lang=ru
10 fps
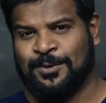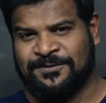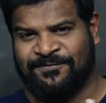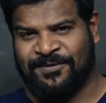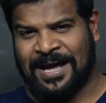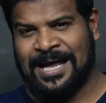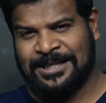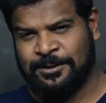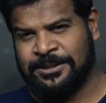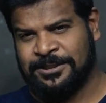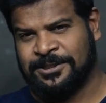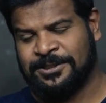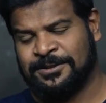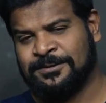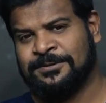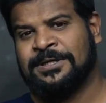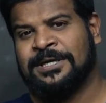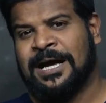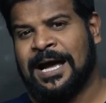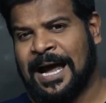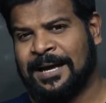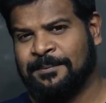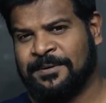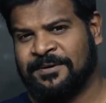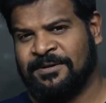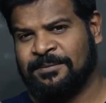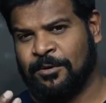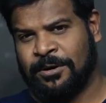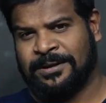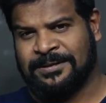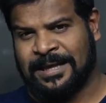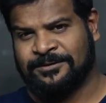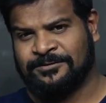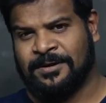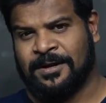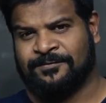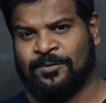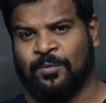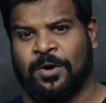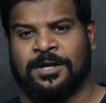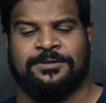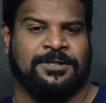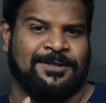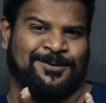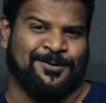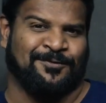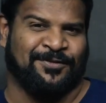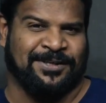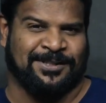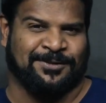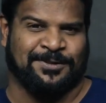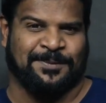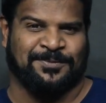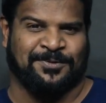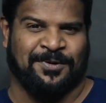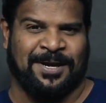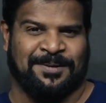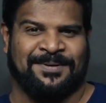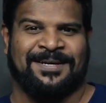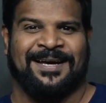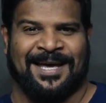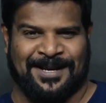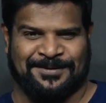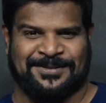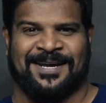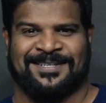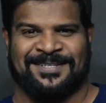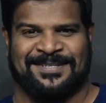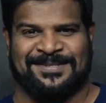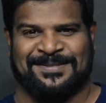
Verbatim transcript: Я Правин Мохан. А в мире еще много загадок, но в один ролик они все не поместятся.